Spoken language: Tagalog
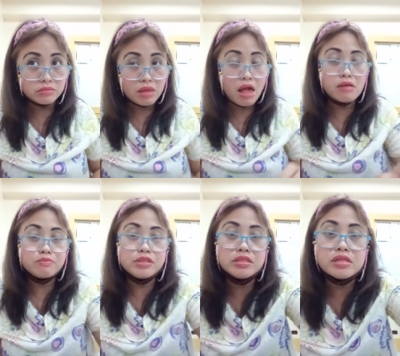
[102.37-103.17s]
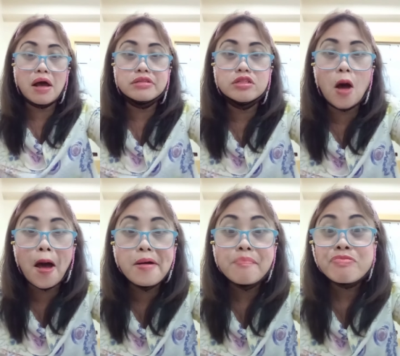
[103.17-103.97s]
ang pizza. So,
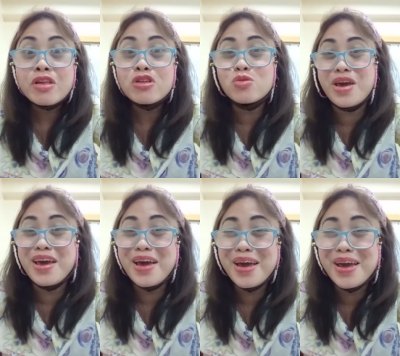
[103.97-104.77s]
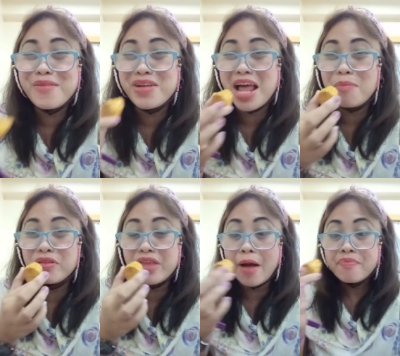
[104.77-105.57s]
Sway, malapit
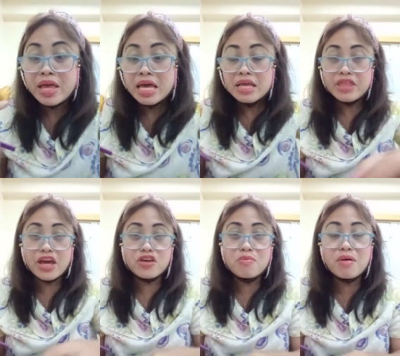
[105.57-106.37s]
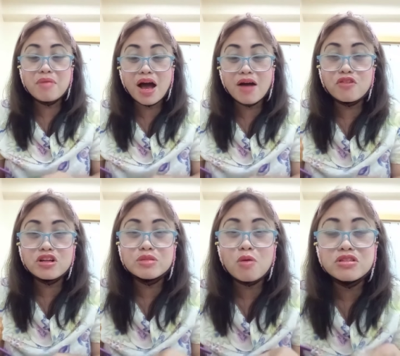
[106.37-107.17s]
na. Thank you, Mama, for
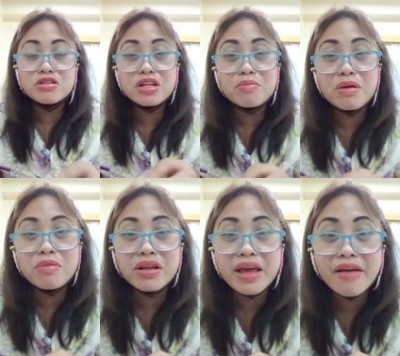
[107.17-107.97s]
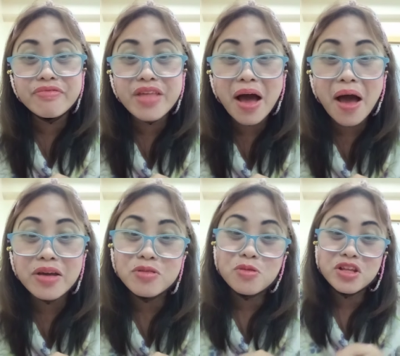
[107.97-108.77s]
sponsoring may merienda.
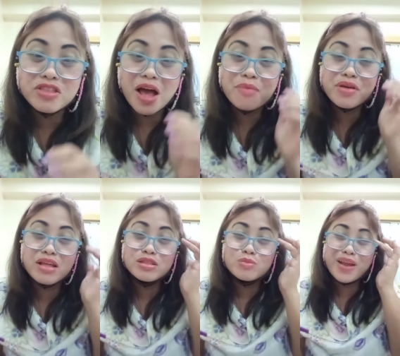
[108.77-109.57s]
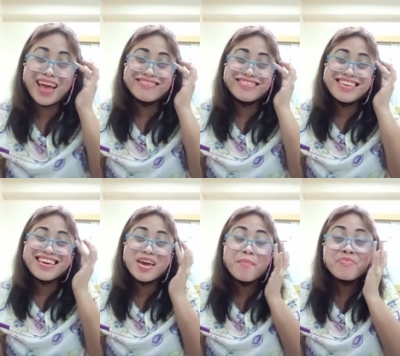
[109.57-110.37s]
Inuulit namin, spread
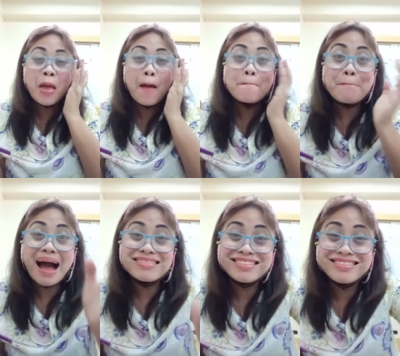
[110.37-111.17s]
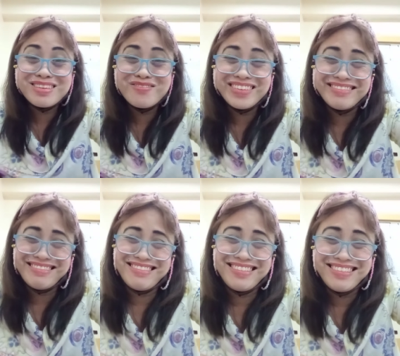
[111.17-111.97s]
the
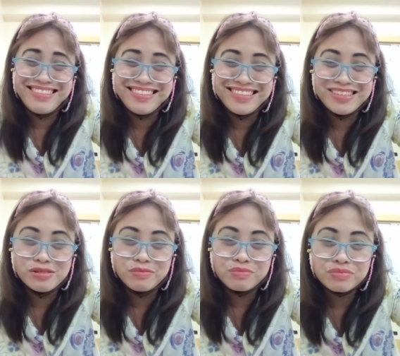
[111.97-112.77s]
positivity.